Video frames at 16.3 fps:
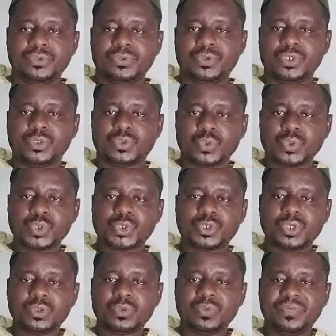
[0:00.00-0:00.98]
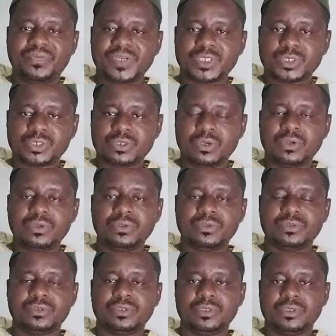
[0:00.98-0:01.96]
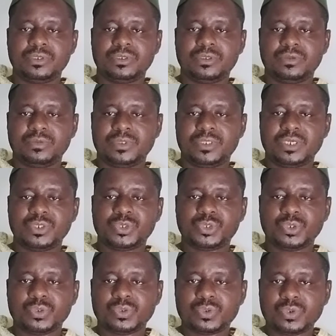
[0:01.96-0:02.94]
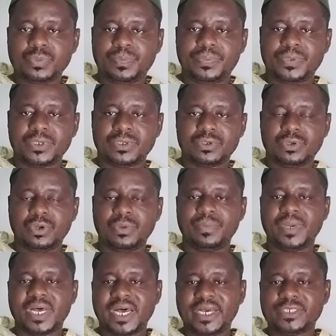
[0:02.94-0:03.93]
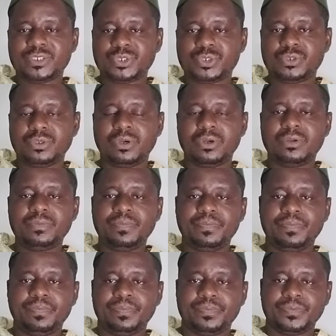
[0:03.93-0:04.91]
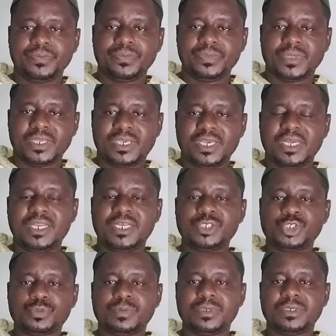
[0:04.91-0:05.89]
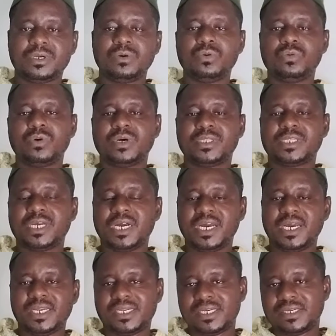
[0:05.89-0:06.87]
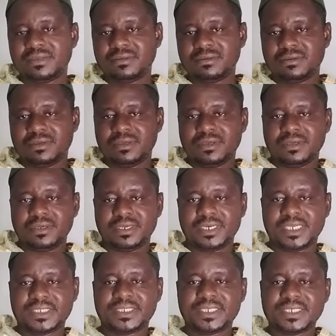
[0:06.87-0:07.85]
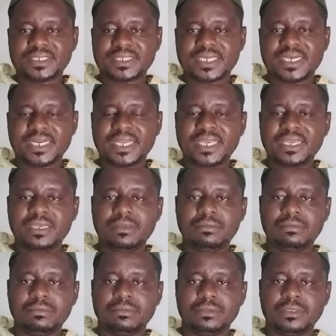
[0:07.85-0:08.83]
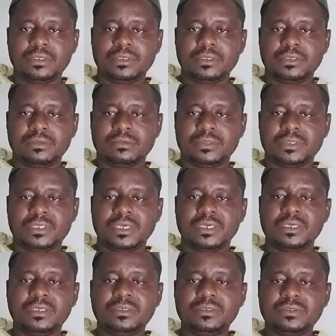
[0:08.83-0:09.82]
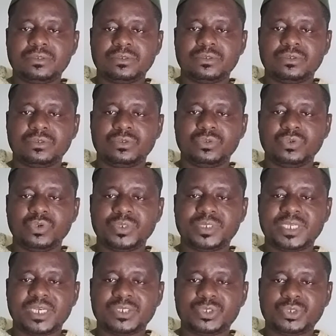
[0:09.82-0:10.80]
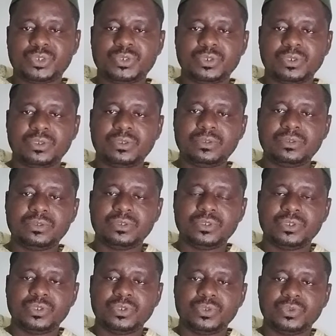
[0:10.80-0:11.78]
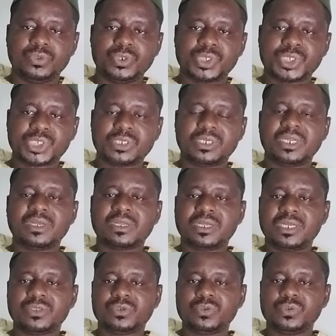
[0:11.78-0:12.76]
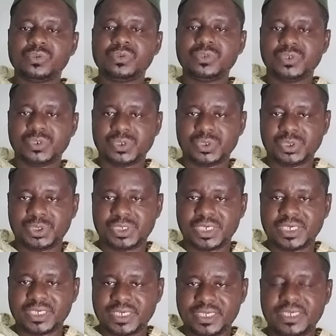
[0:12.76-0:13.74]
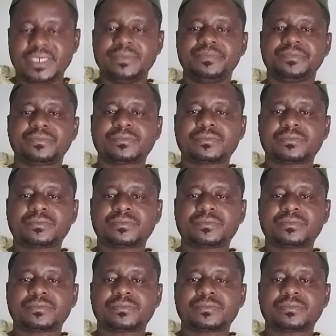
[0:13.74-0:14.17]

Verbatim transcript: que tout ce que nous faisions dans ce groupe comme action, qu'Allah subhanahu les inscrit dans nos actions de sadaqatu jariyah.